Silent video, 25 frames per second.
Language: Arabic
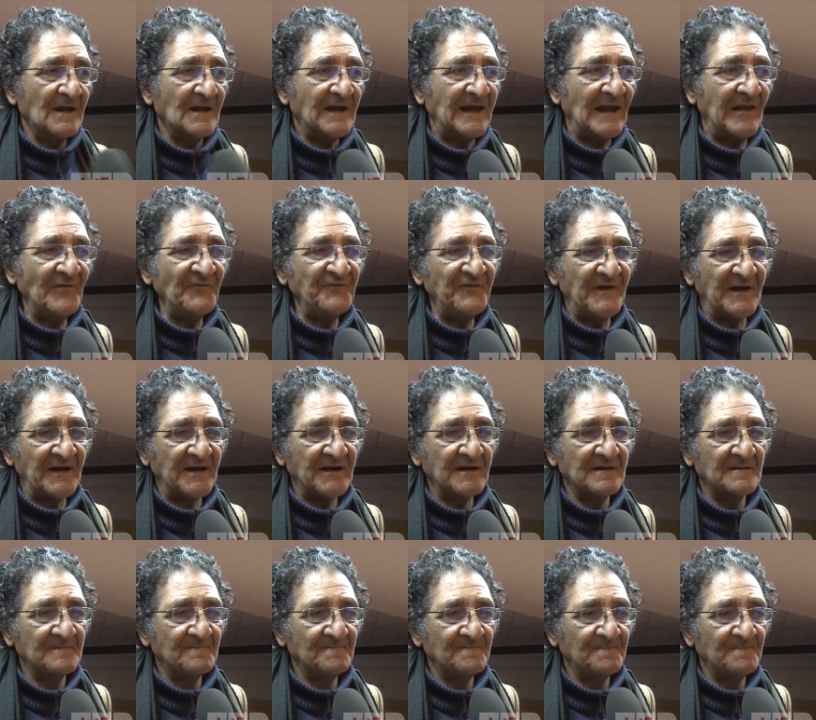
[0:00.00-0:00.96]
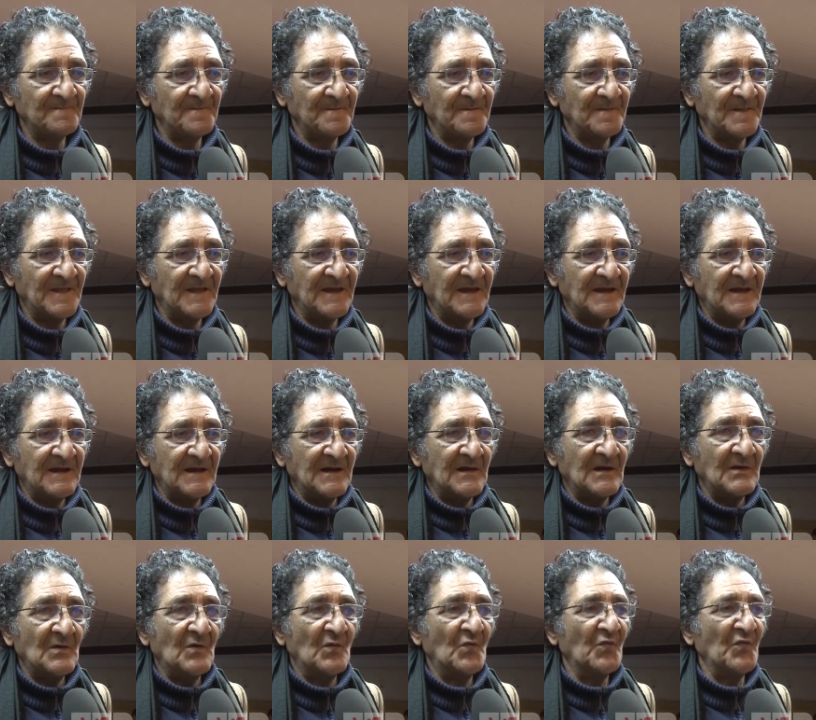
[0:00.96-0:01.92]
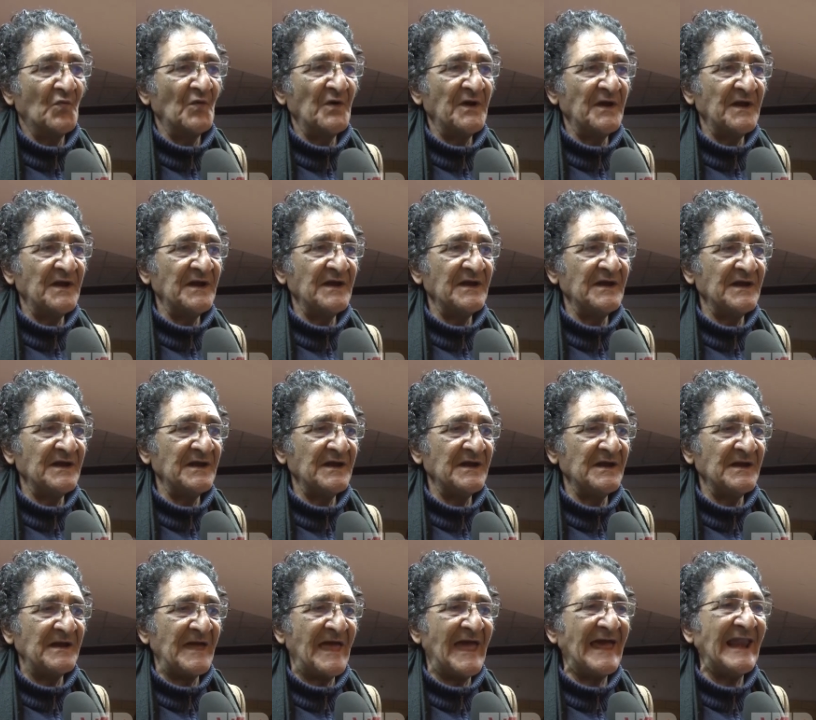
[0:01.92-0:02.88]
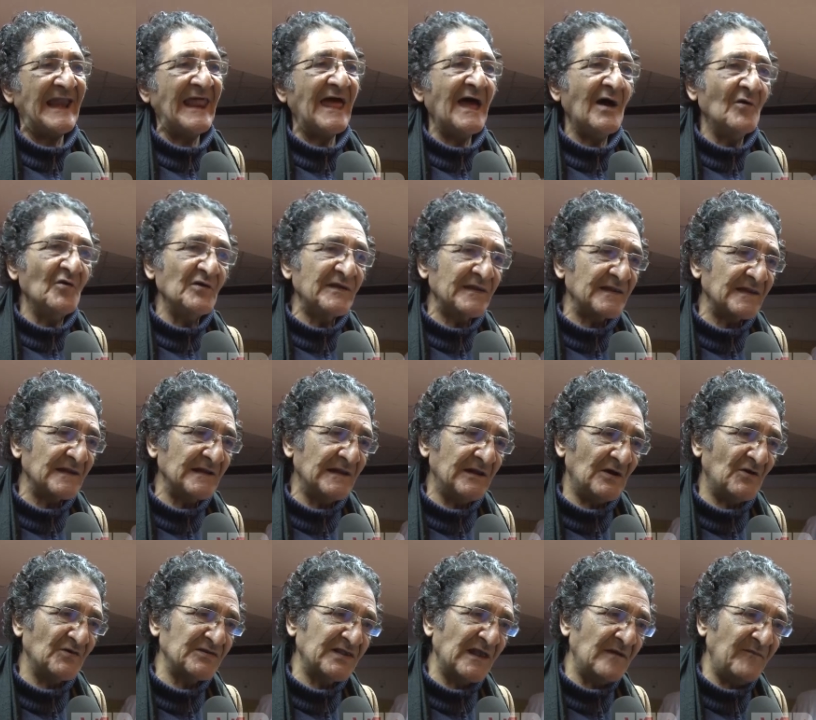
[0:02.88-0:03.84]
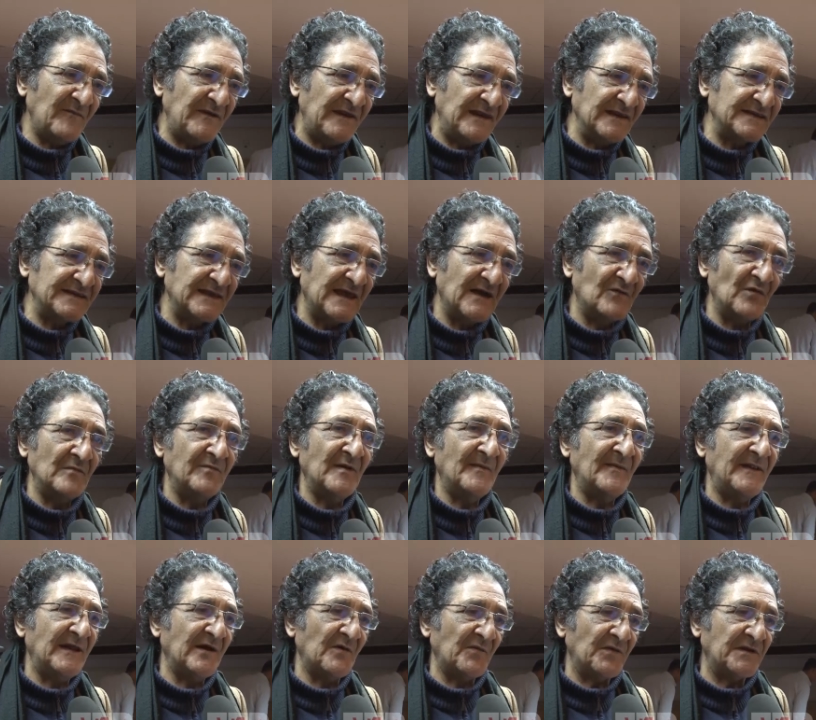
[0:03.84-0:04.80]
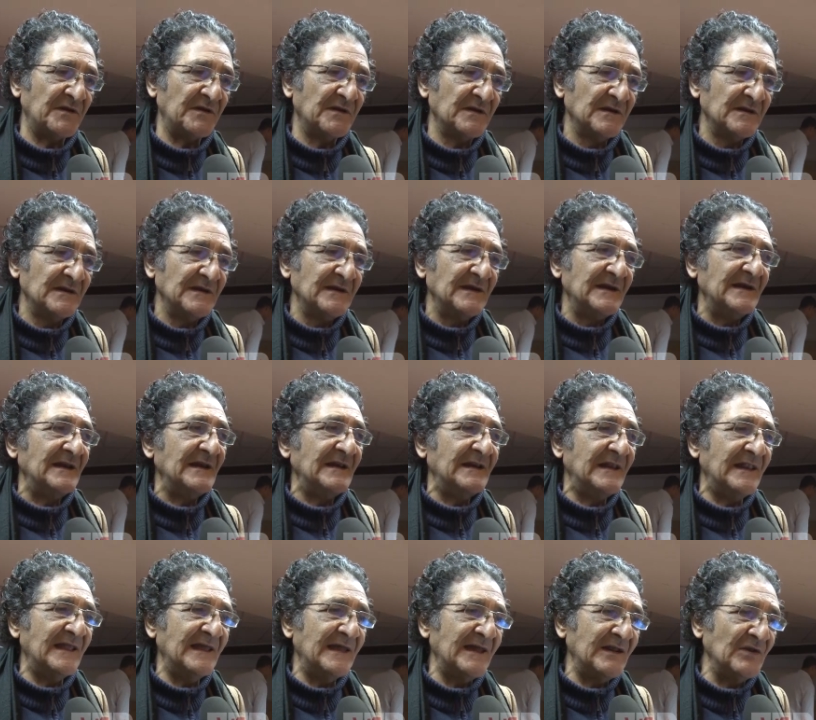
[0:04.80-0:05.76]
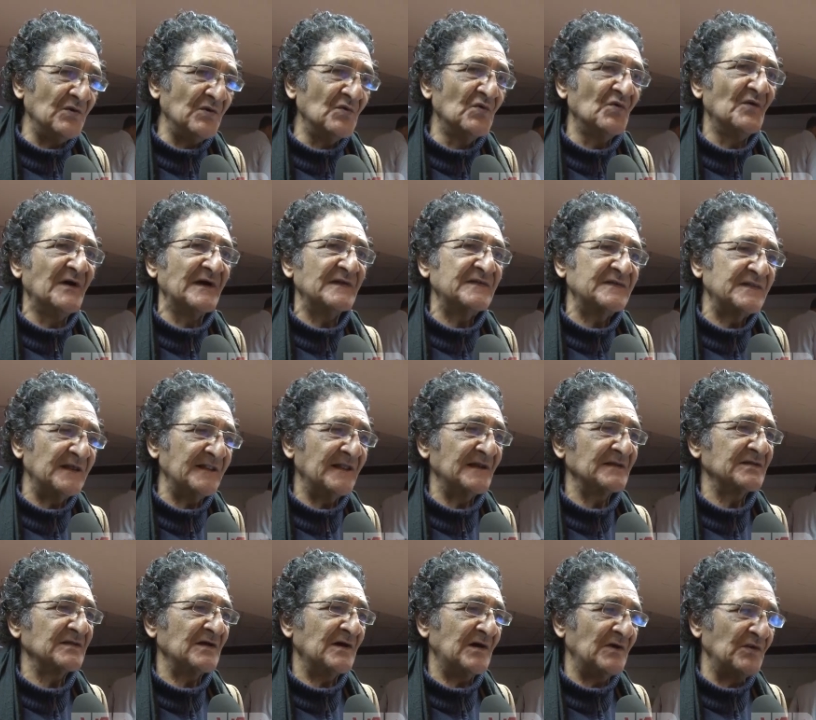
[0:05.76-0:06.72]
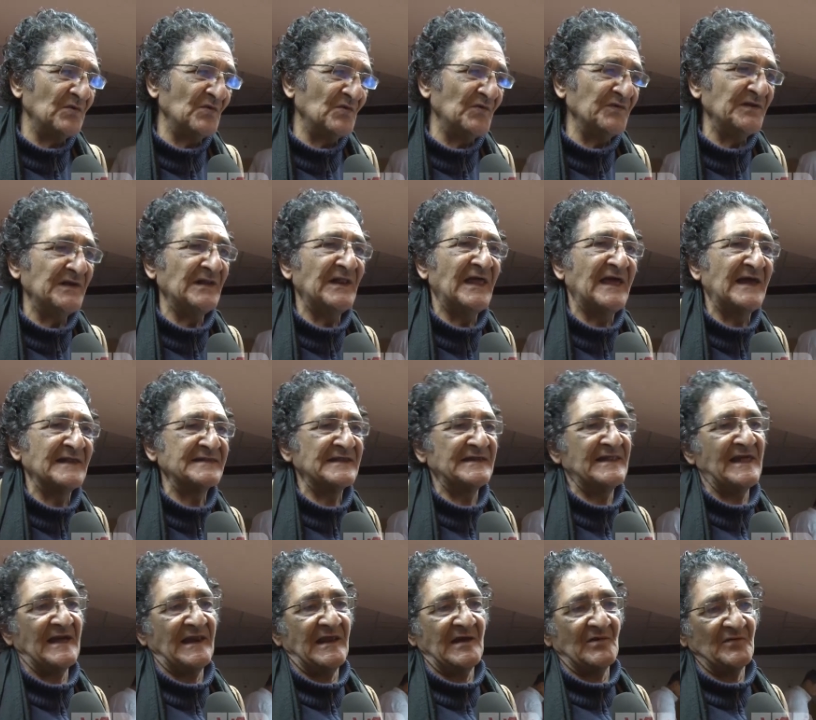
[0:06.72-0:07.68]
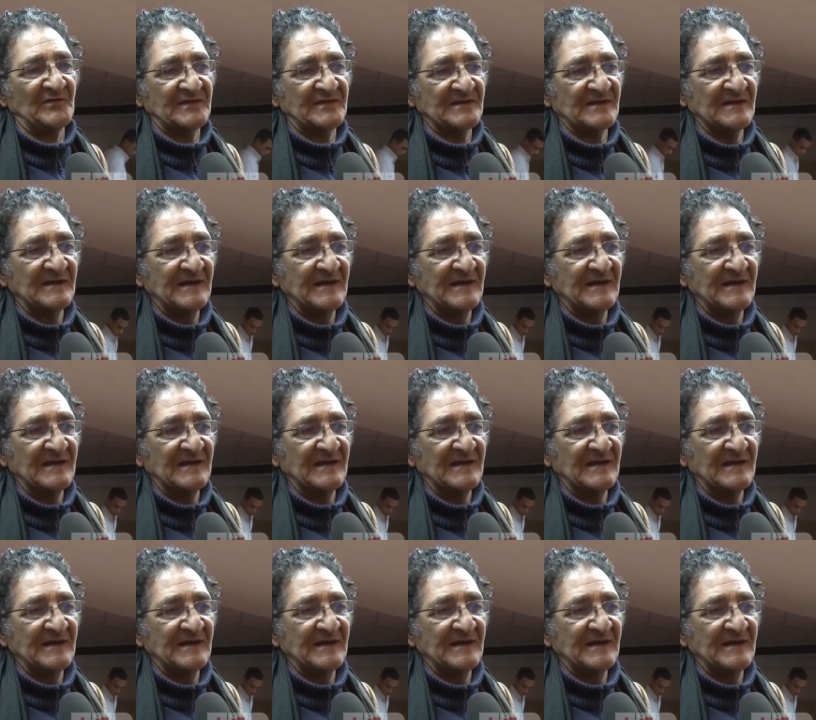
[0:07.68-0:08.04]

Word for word: كلام فارغ وهلاوس لحسام عيسى والببلاوي لا يوجد سند قانوني لهذه الهلاوس